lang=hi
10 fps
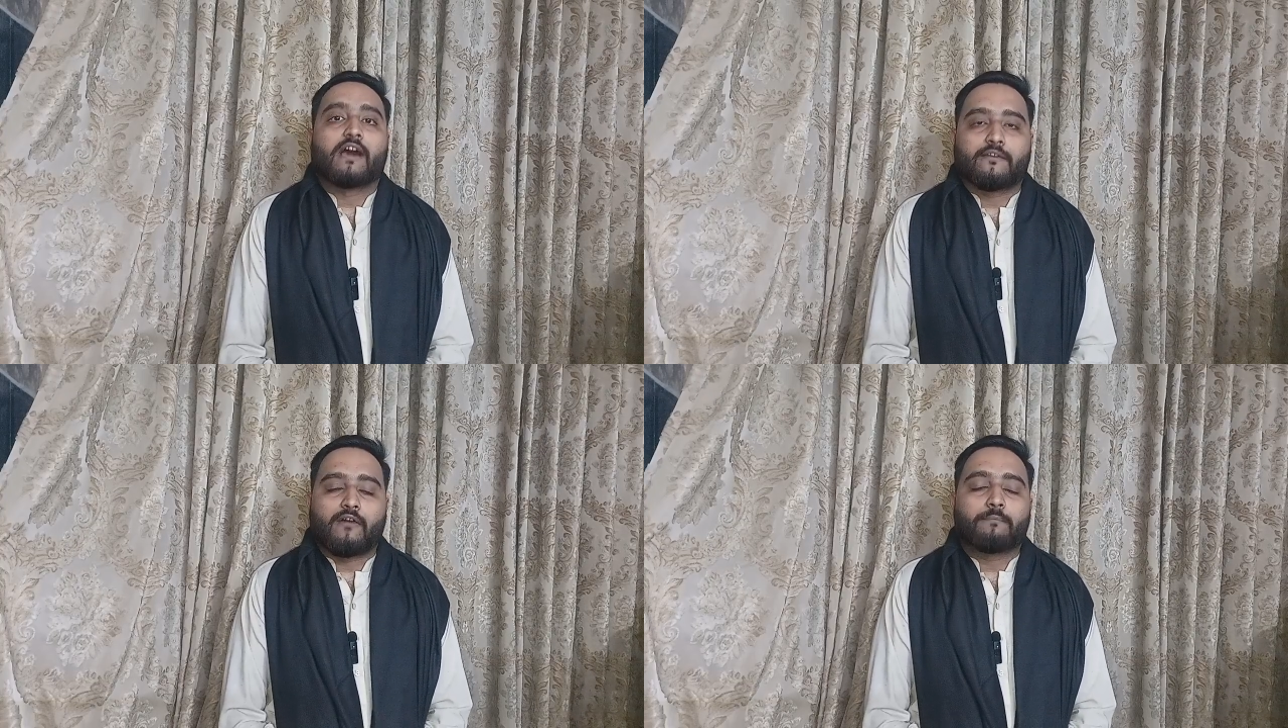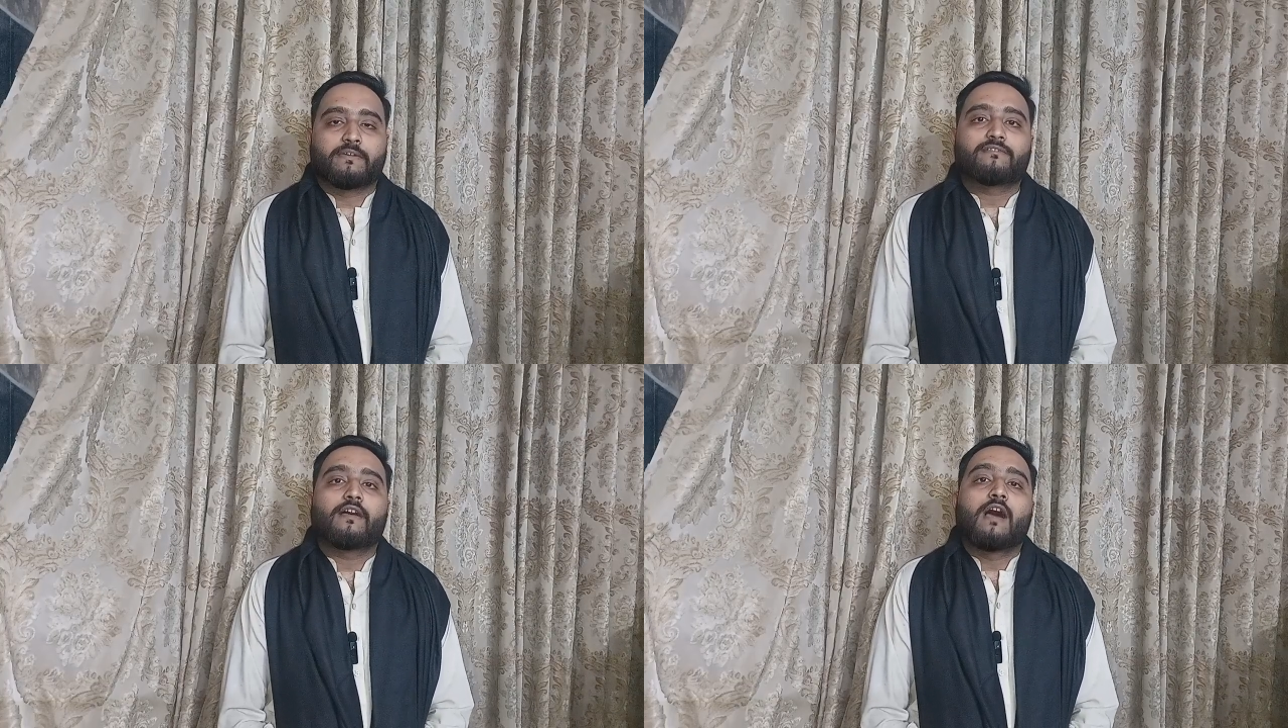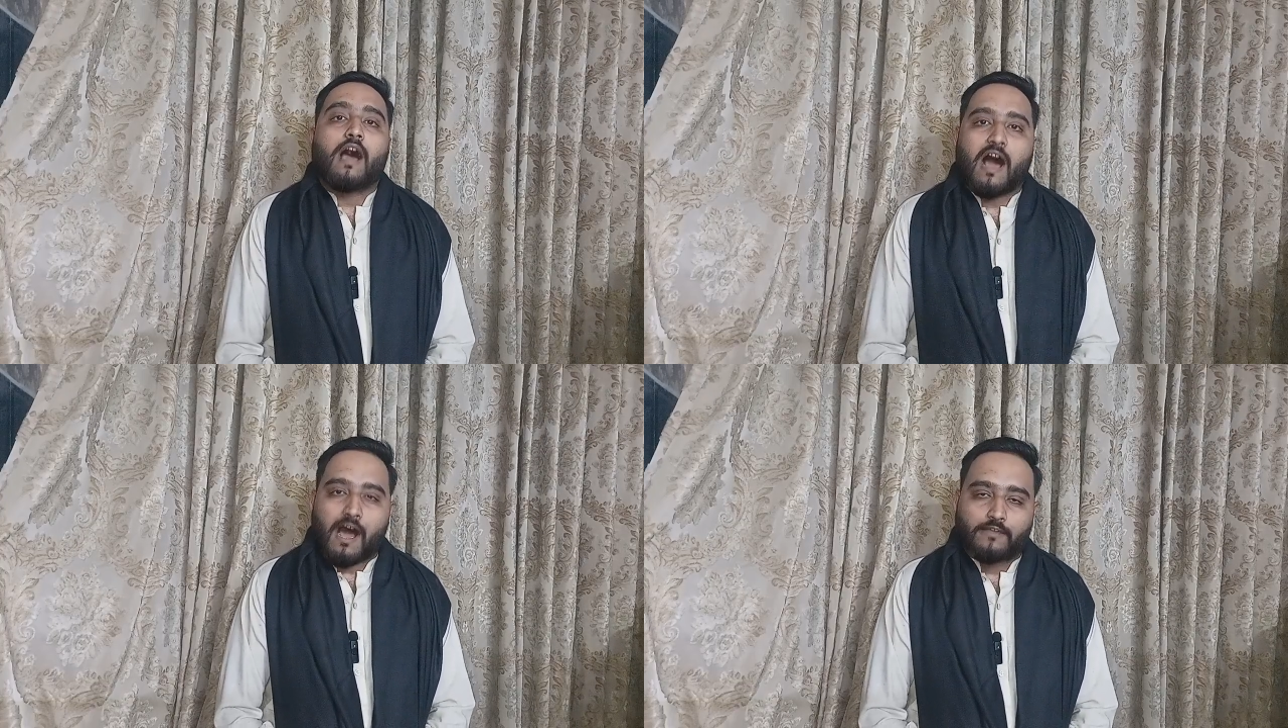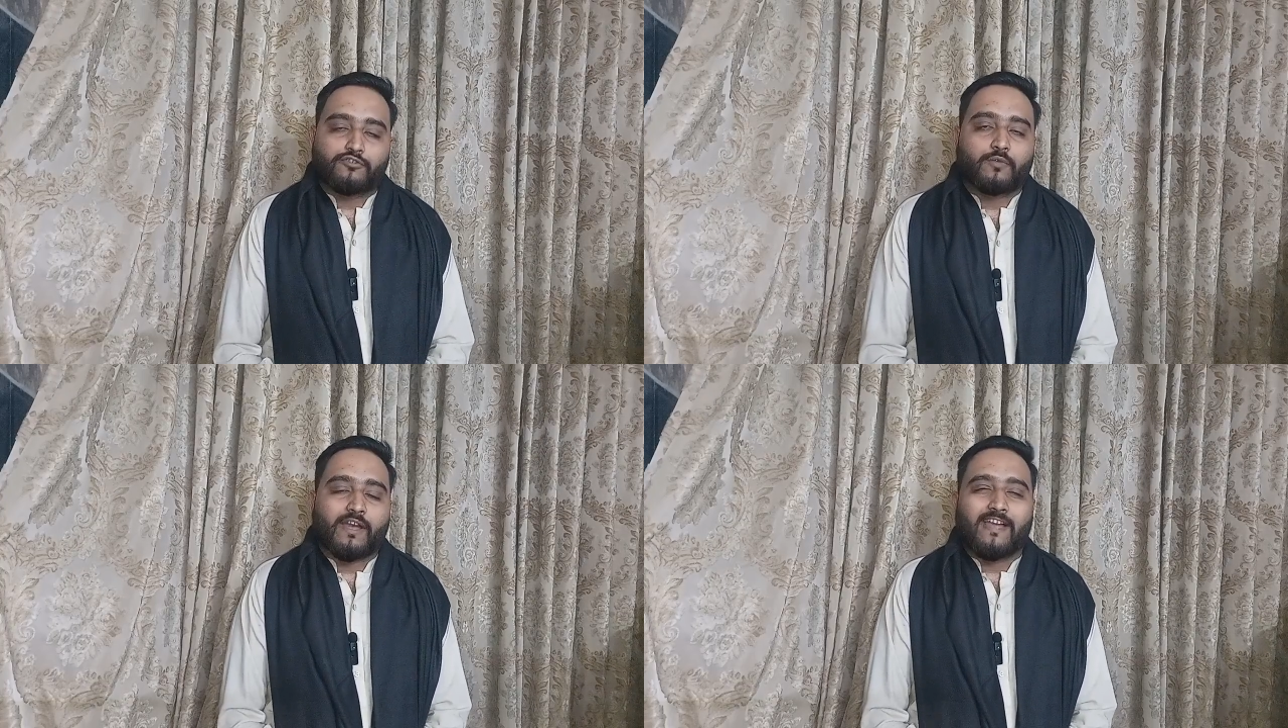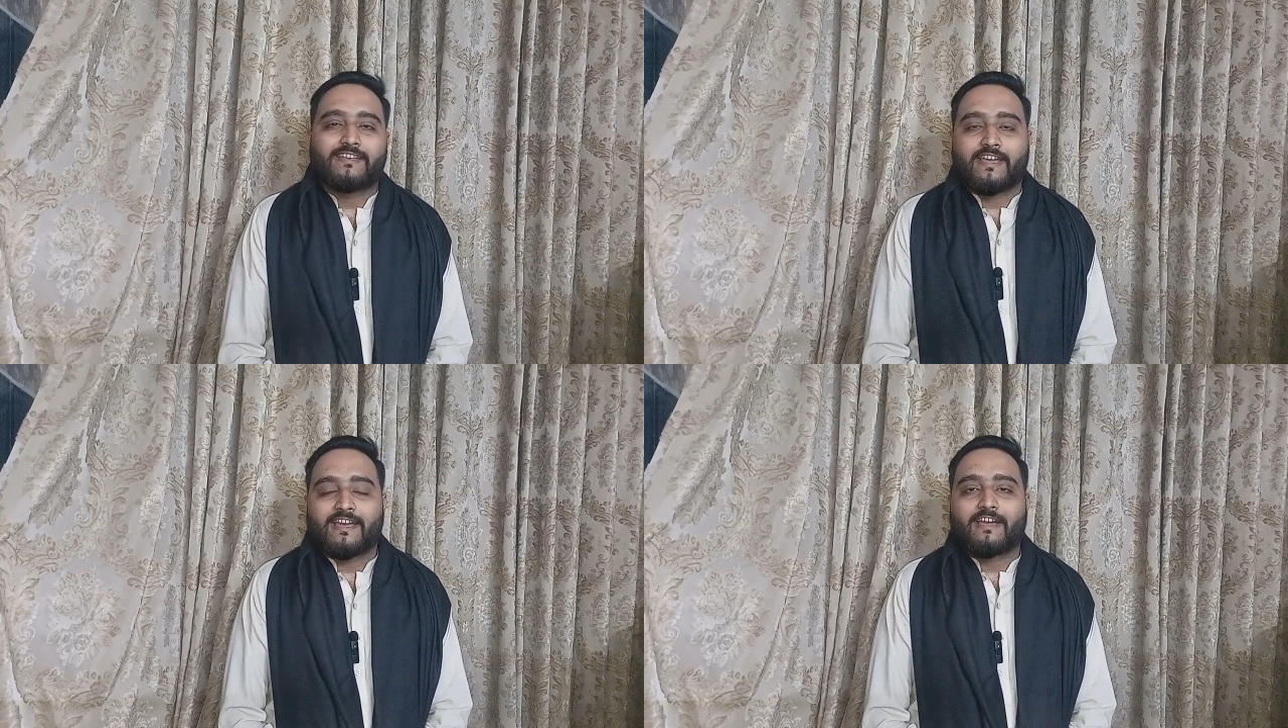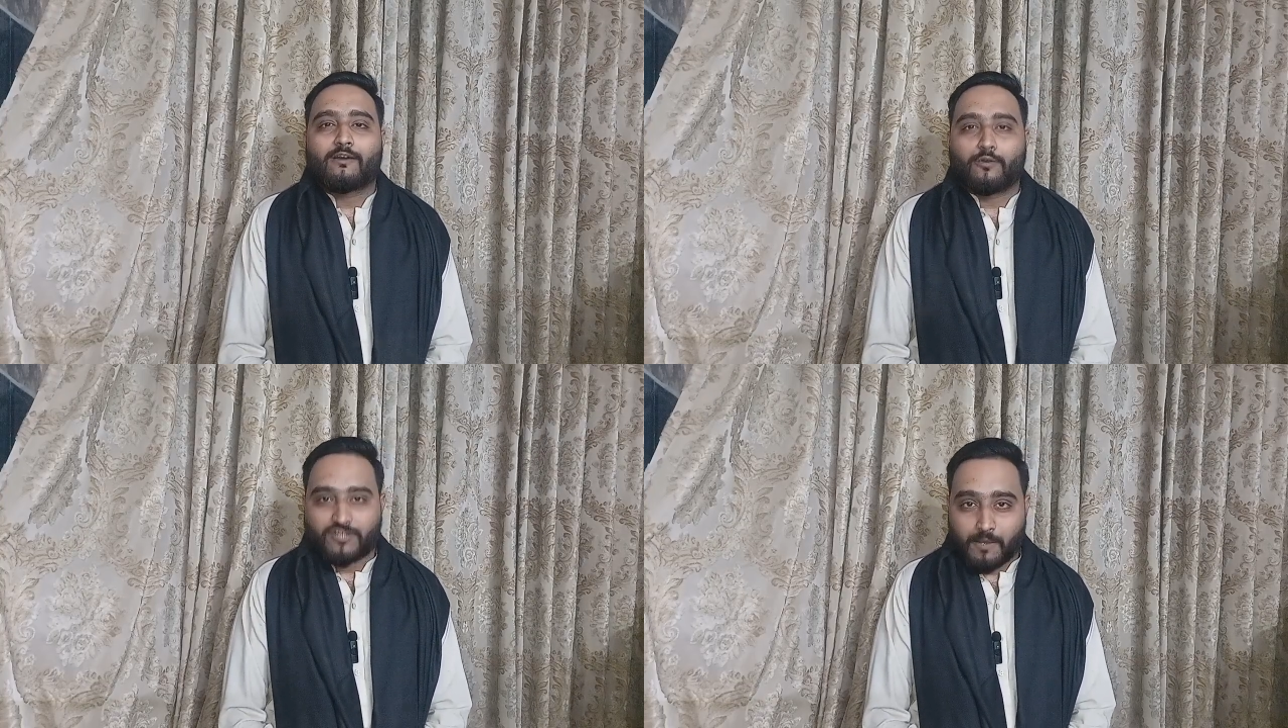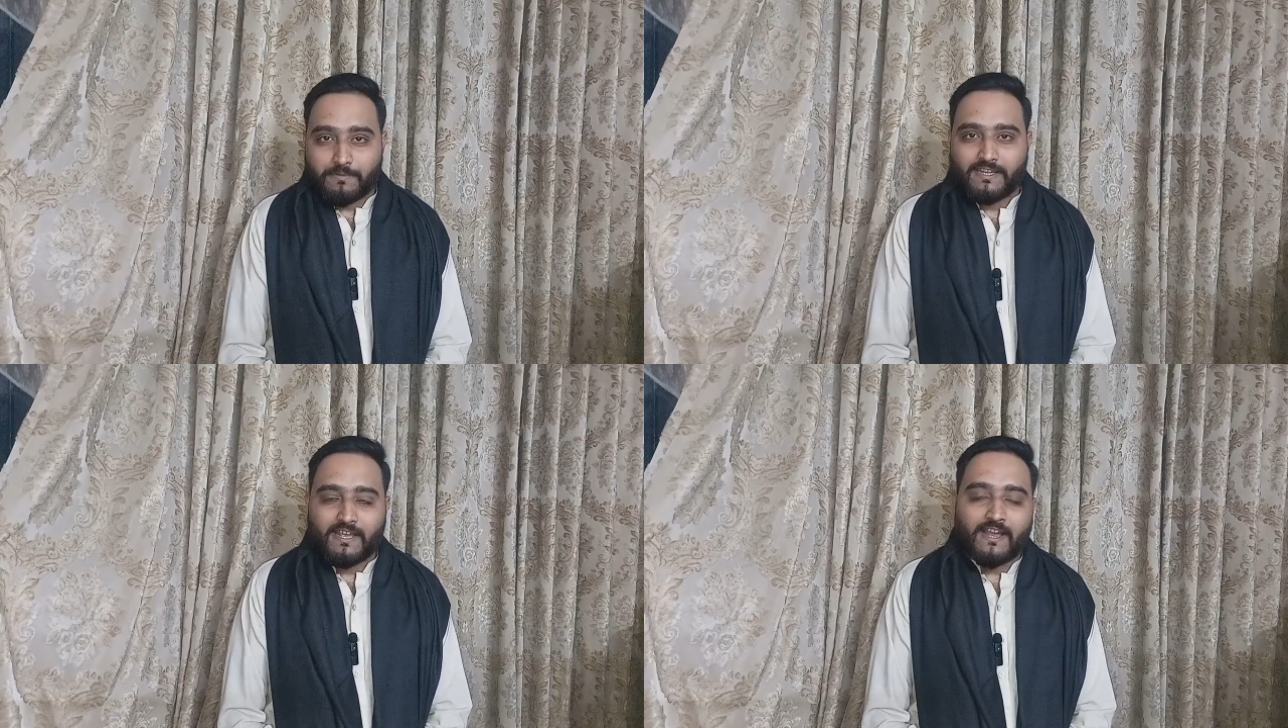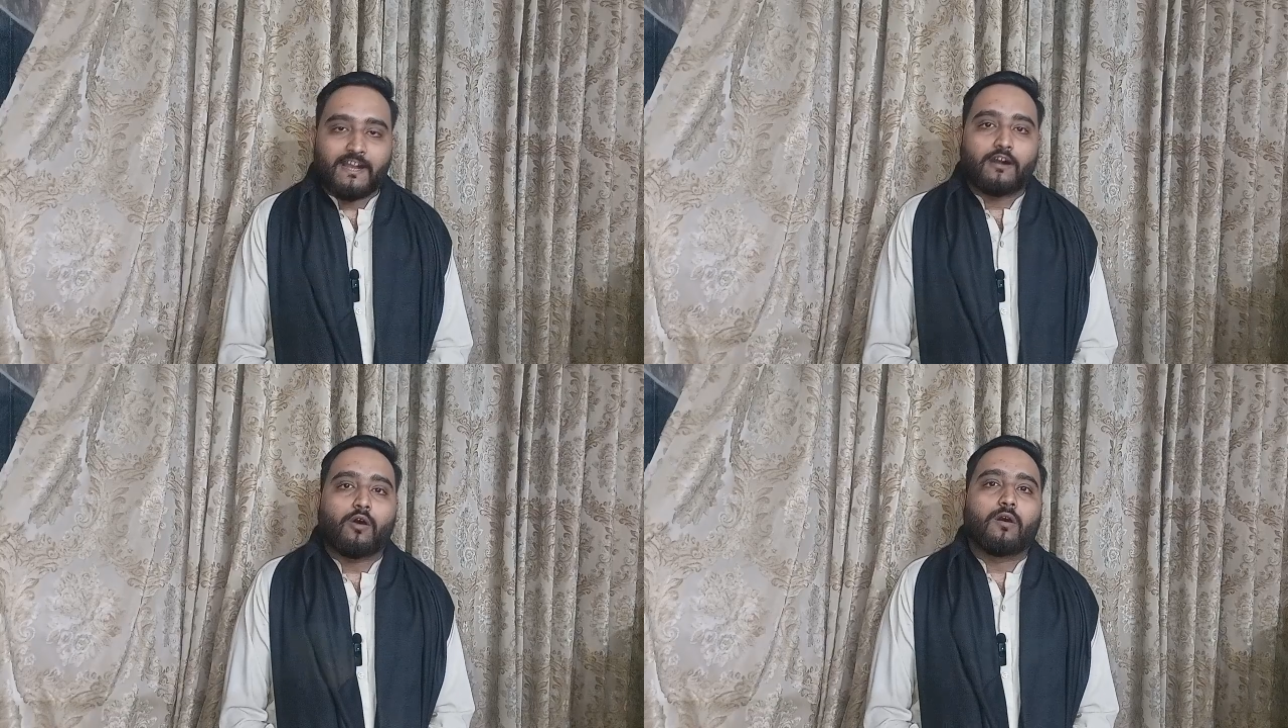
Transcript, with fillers: घर वापस आ चुके हैं ये खुशखबरी है